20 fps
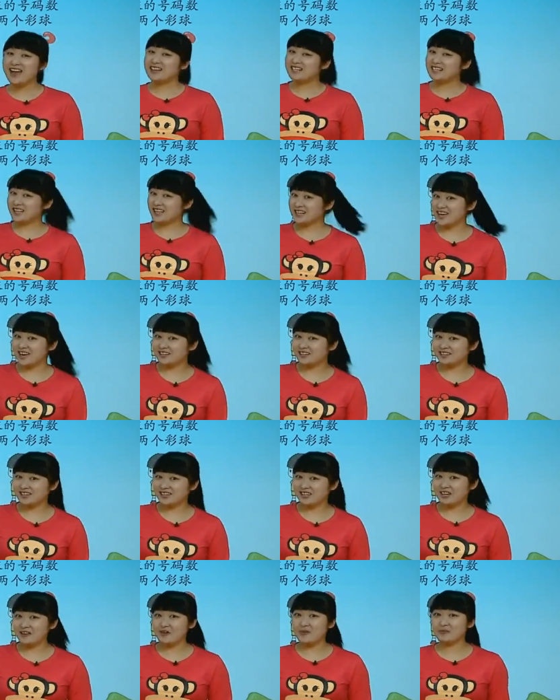这道小
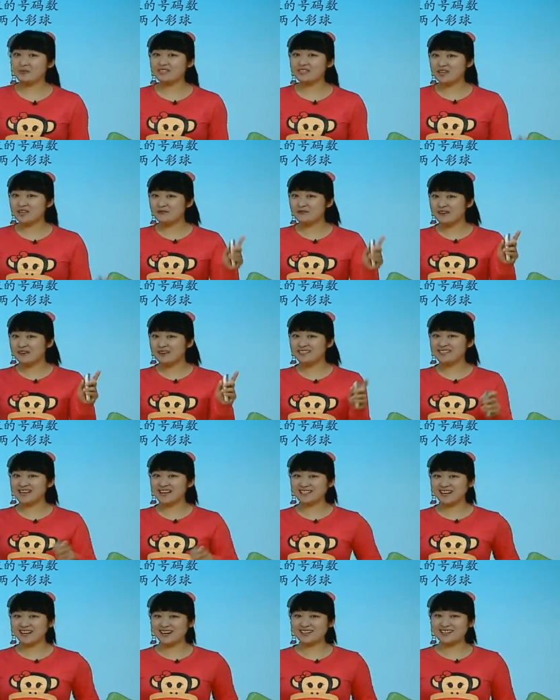题我们先分
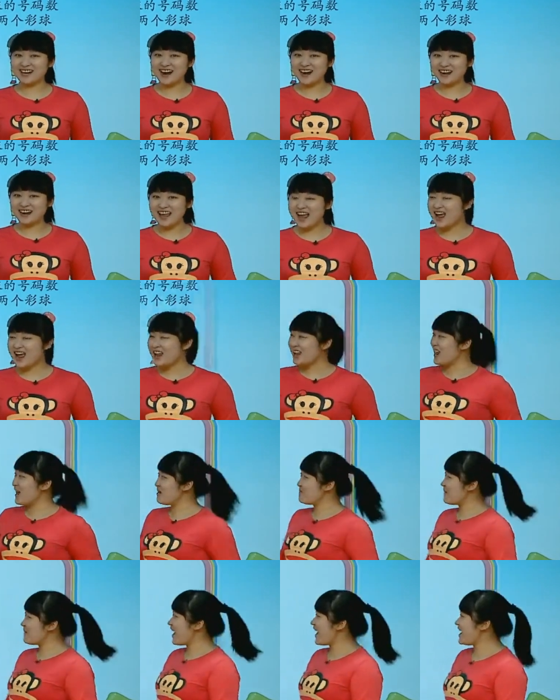享到这儿。来
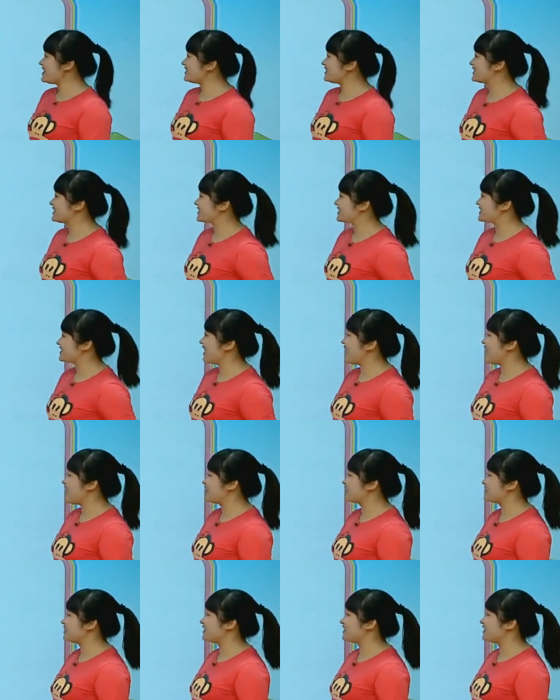吧，石老师